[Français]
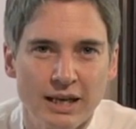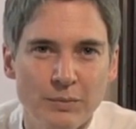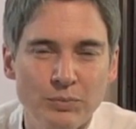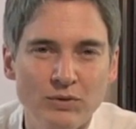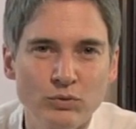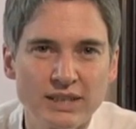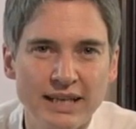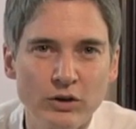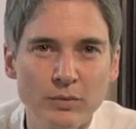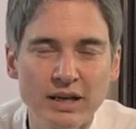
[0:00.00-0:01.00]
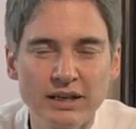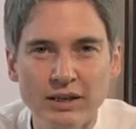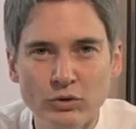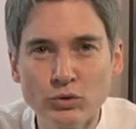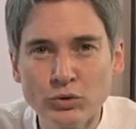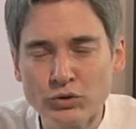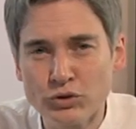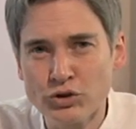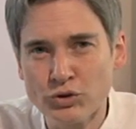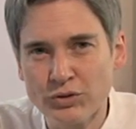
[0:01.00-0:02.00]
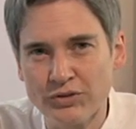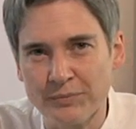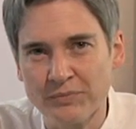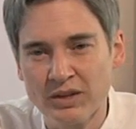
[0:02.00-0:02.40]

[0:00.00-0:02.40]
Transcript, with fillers: Et puis vous allez remarquer une autre chose,